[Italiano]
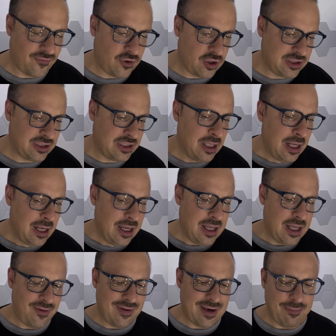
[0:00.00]
Voss
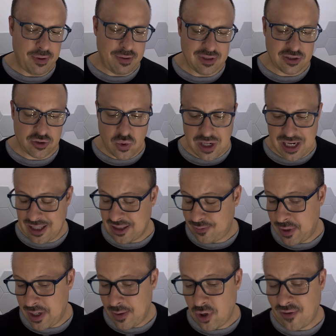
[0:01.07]
arriverà in prima squadra,
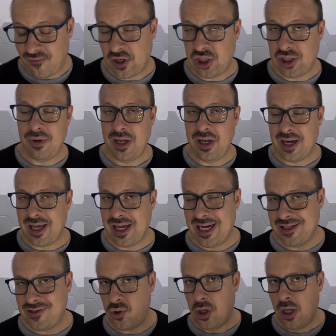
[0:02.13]
speriamo che faccia bene il
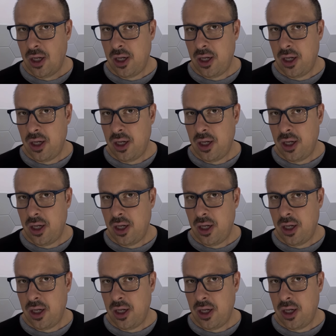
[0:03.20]
ragazzo,